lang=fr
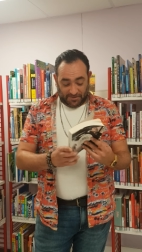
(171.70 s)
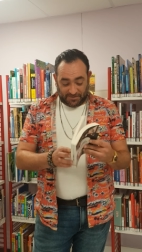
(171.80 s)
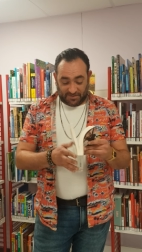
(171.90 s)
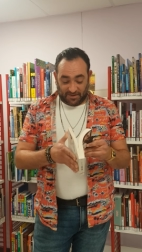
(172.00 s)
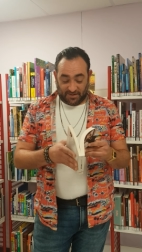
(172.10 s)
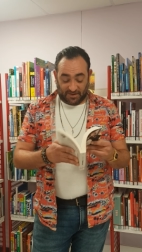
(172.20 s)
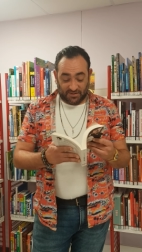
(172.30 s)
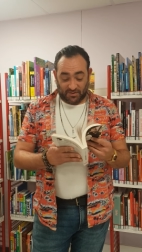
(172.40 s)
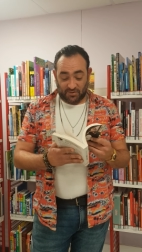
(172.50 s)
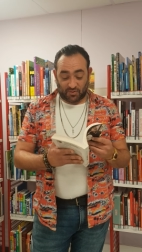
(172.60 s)
c'est
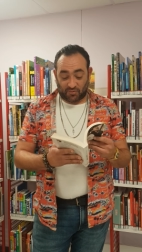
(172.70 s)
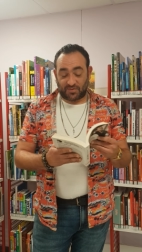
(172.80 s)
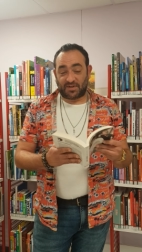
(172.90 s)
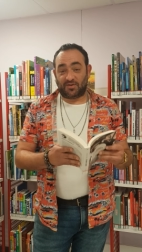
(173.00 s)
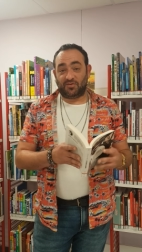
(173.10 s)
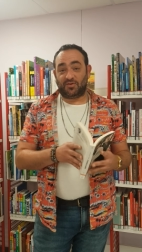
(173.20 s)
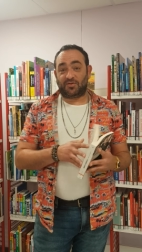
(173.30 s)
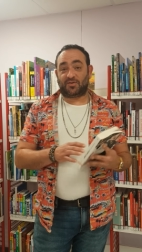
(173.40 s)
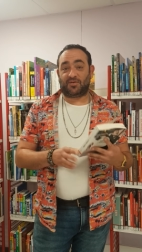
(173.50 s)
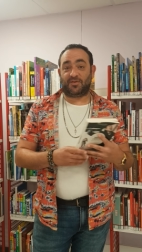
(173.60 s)
intéressant et surtout ça donne une
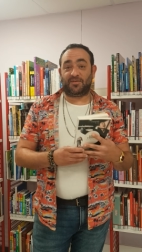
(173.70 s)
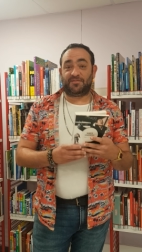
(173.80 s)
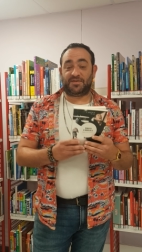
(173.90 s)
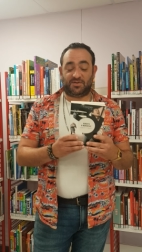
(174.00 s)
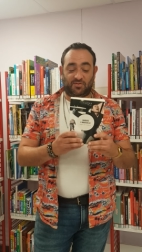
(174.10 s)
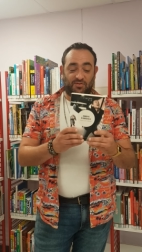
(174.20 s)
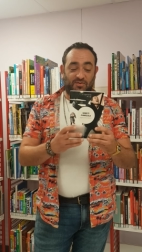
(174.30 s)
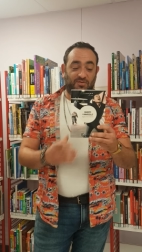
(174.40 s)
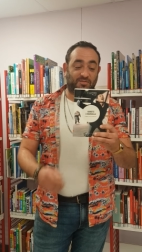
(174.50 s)
autre vision de,